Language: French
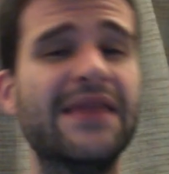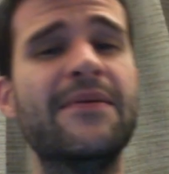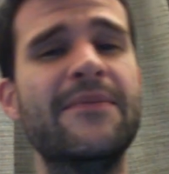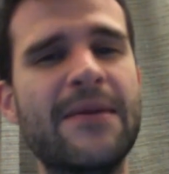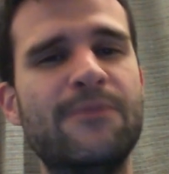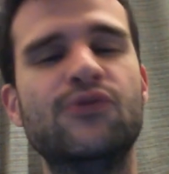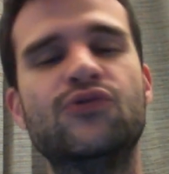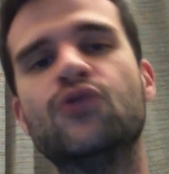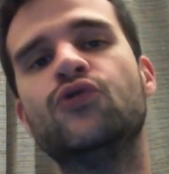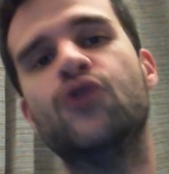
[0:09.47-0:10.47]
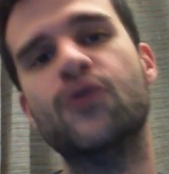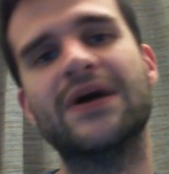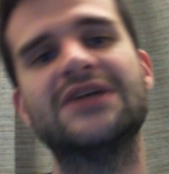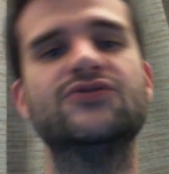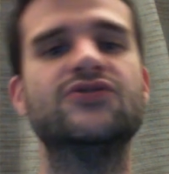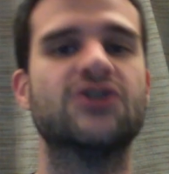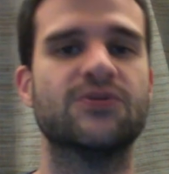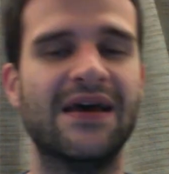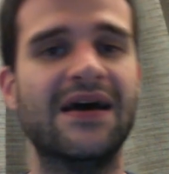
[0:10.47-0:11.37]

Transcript: mais plutôt deux matchs de championnat.